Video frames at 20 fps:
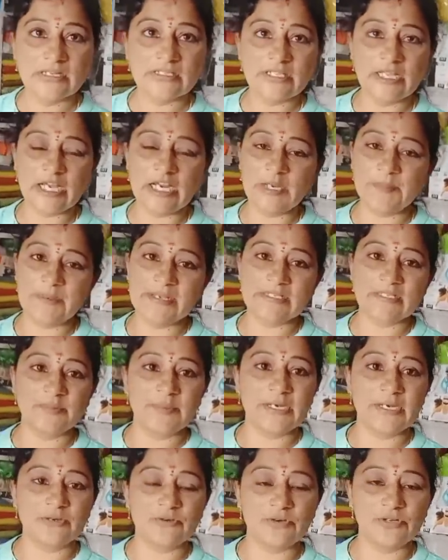సింగిల్ పీస్
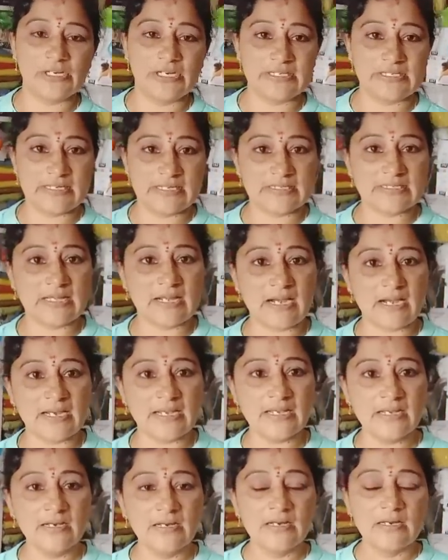మీరు కొరియర్ చేస్తారని
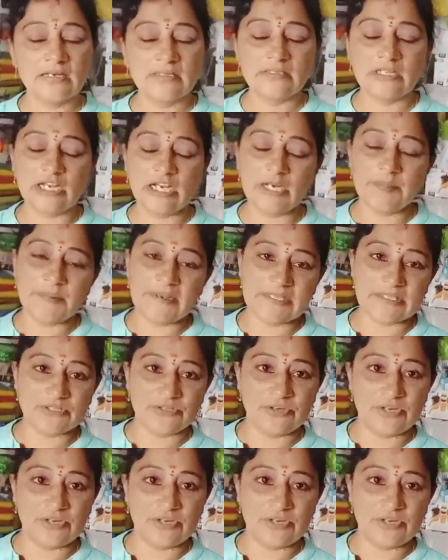సింగిల్ పీస్